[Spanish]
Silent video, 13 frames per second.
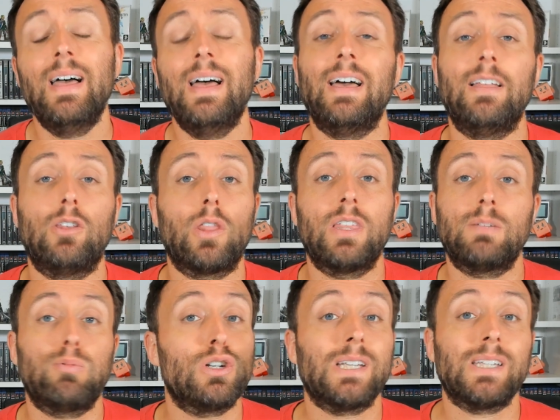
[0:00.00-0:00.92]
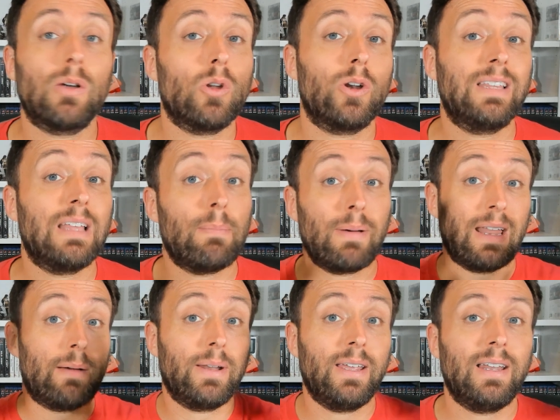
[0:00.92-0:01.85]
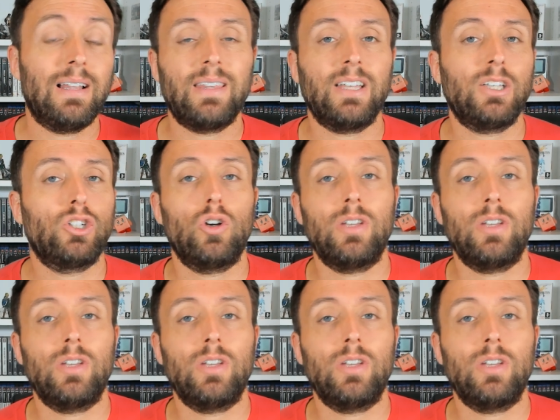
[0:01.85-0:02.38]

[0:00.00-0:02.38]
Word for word: entonces pues les da una horita para abrir el techo